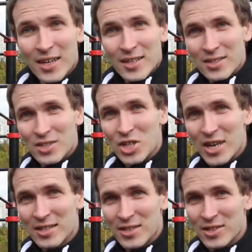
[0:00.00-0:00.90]

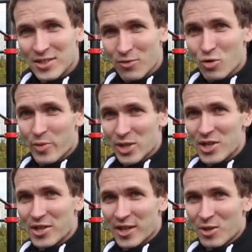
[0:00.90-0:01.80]
Сейчас из двух
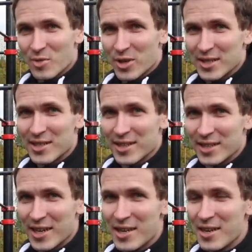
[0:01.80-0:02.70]
упражнений, которые показал
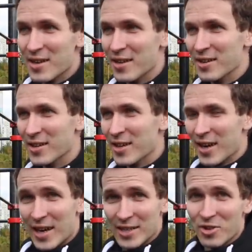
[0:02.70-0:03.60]
Андрей,
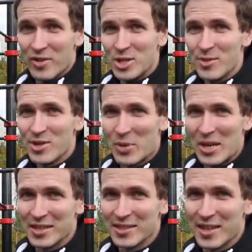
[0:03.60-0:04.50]
одно вообще
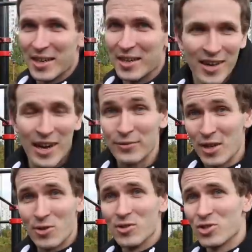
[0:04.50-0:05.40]
бесполезное, а
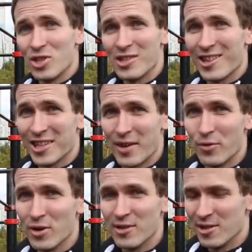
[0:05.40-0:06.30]
второе нужно не для
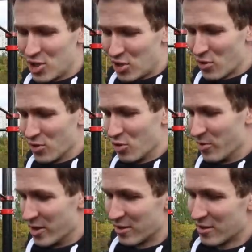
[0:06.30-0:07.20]
того, для чего он
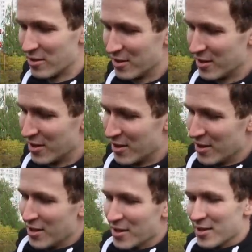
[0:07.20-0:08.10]
думает.
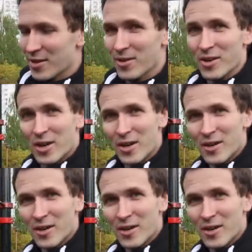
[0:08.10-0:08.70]
Ох,